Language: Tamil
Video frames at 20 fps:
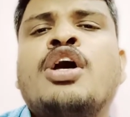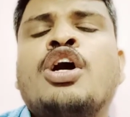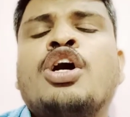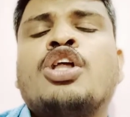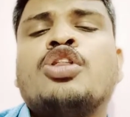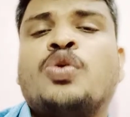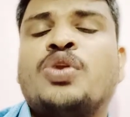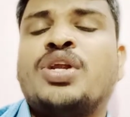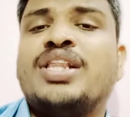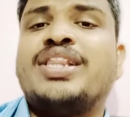
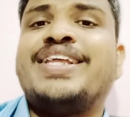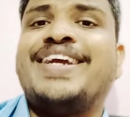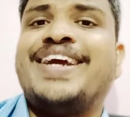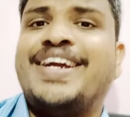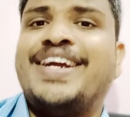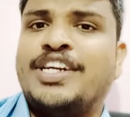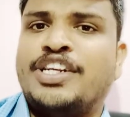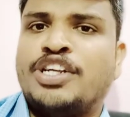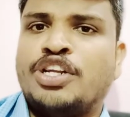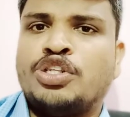தொண்ணூற்றி
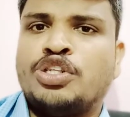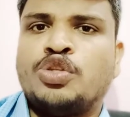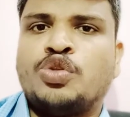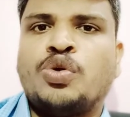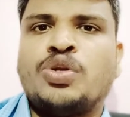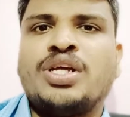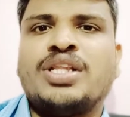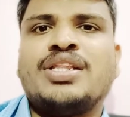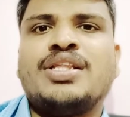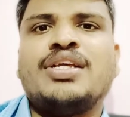ஏழுலேருந்து
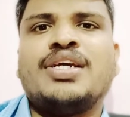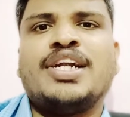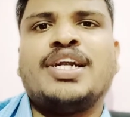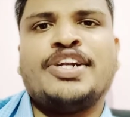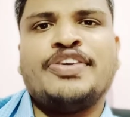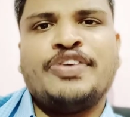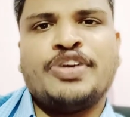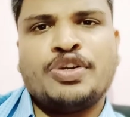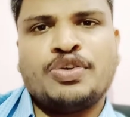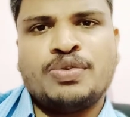தொண்ணூற்றி
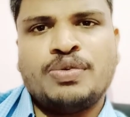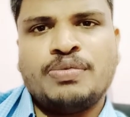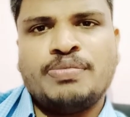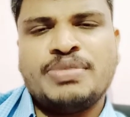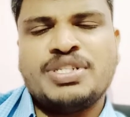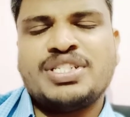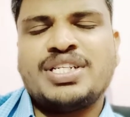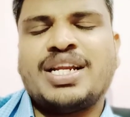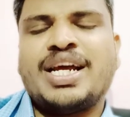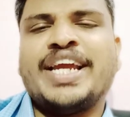எட்டு வரைக்கும்
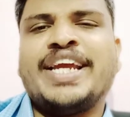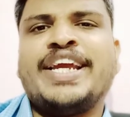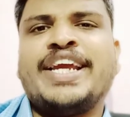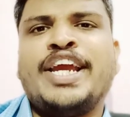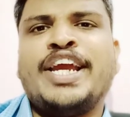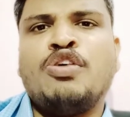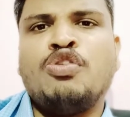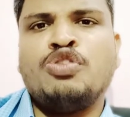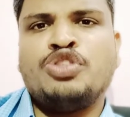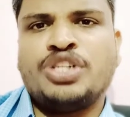மிஸ்டர் ஐ
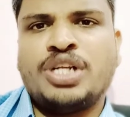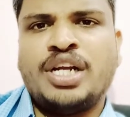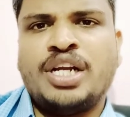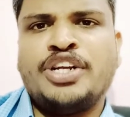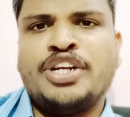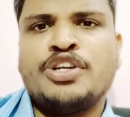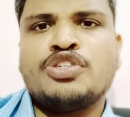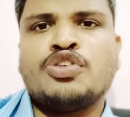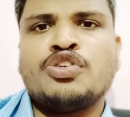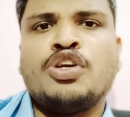கே குஜ்ரால்
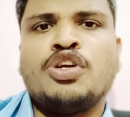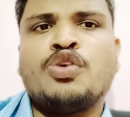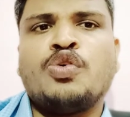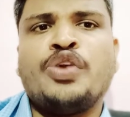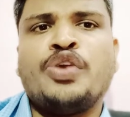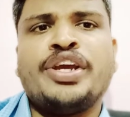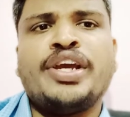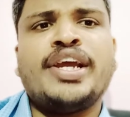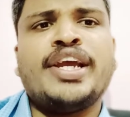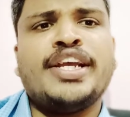என்று
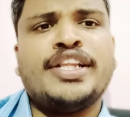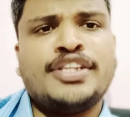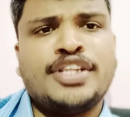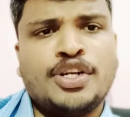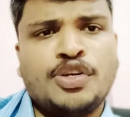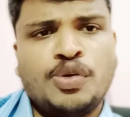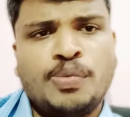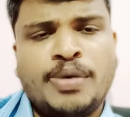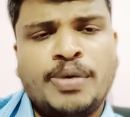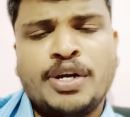சொல்லக்கூடிய
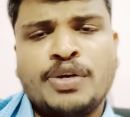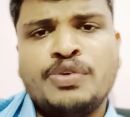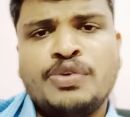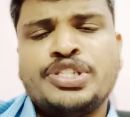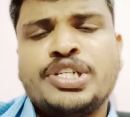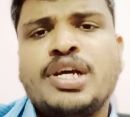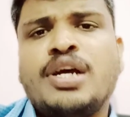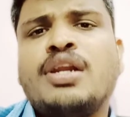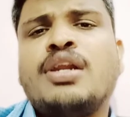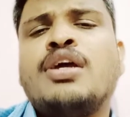இந்தர்குமார்
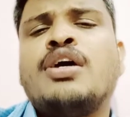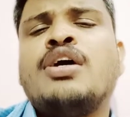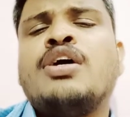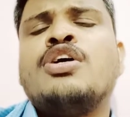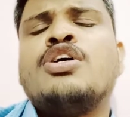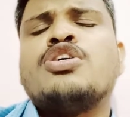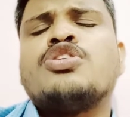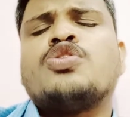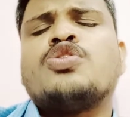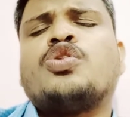குஜ்ரால்
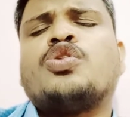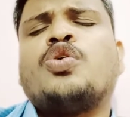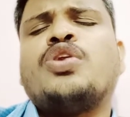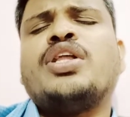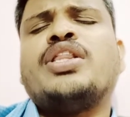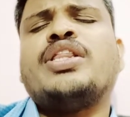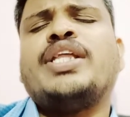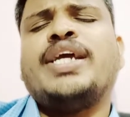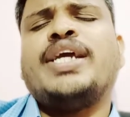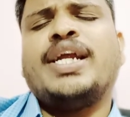ஸோ
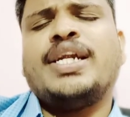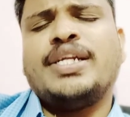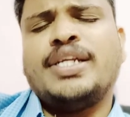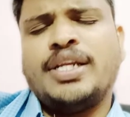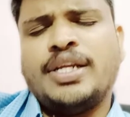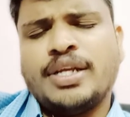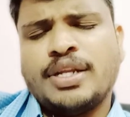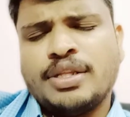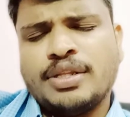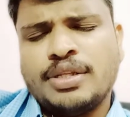தொண்ணூற்றி
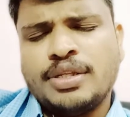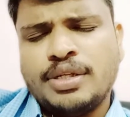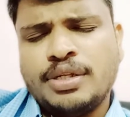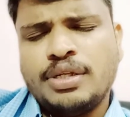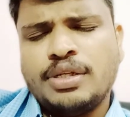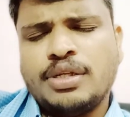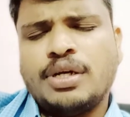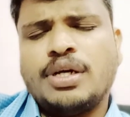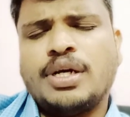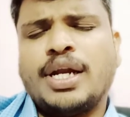எட்டிலிருந்து
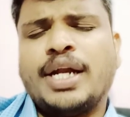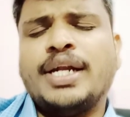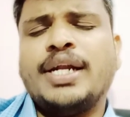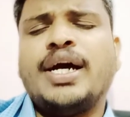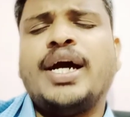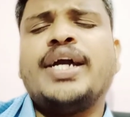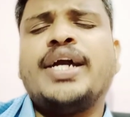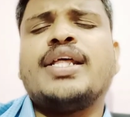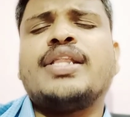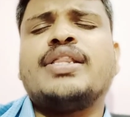
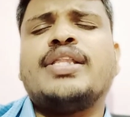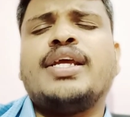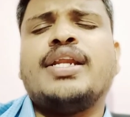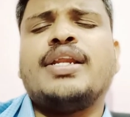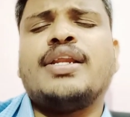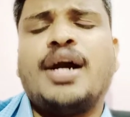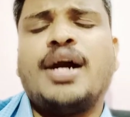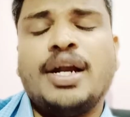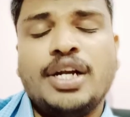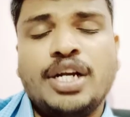ரெண்டாயிரத்தி
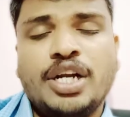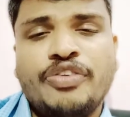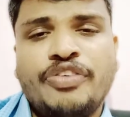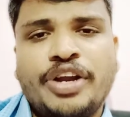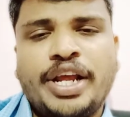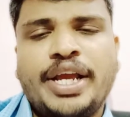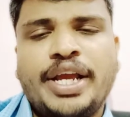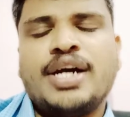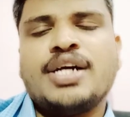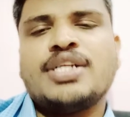நான்கு
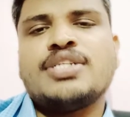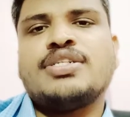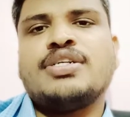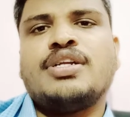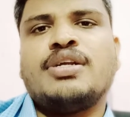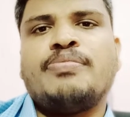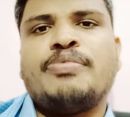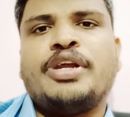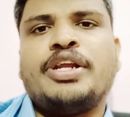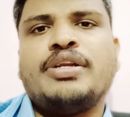வரை யார்
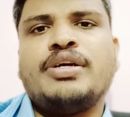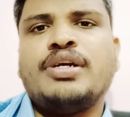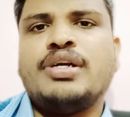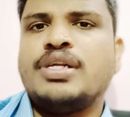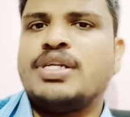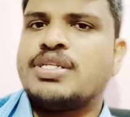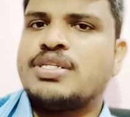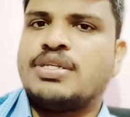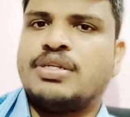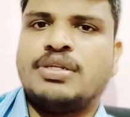சார் அப்படின்னா
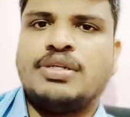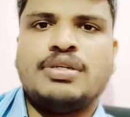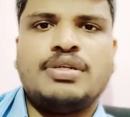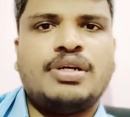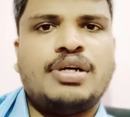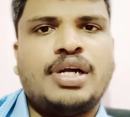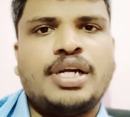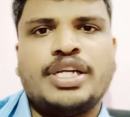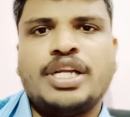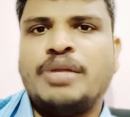இட்ஸ்
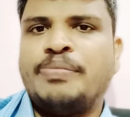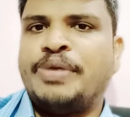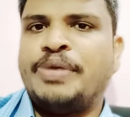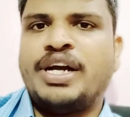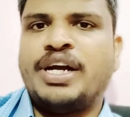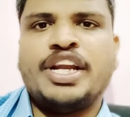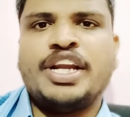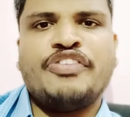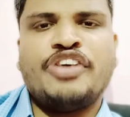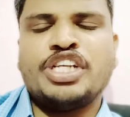அடல்
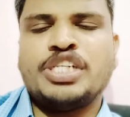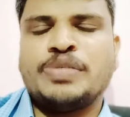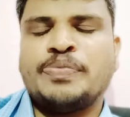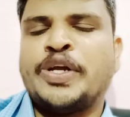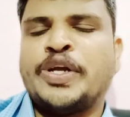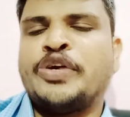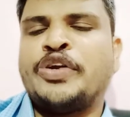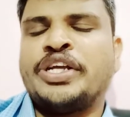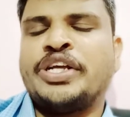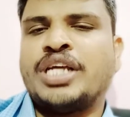பிஹாரி
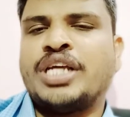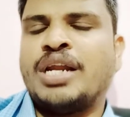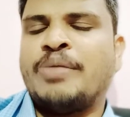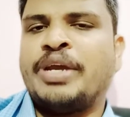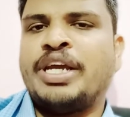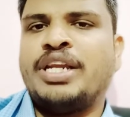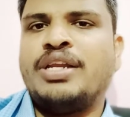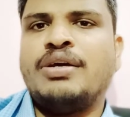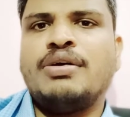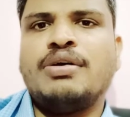வாஜ்பாயுடைய
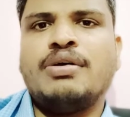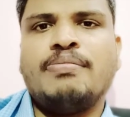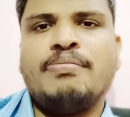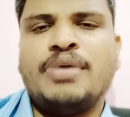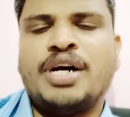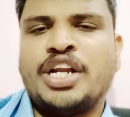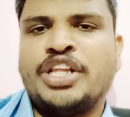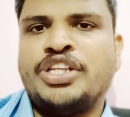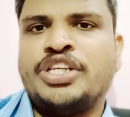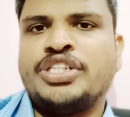தலைமையில்
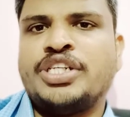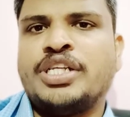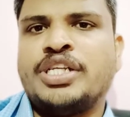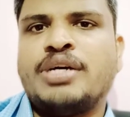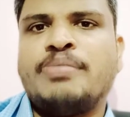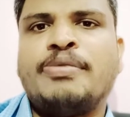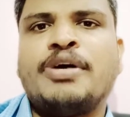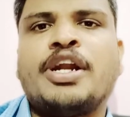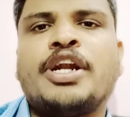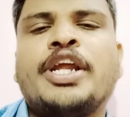பாரதிய
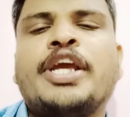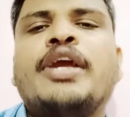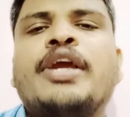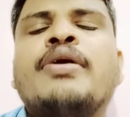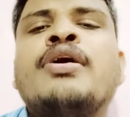ஜனதா பார்ட்டி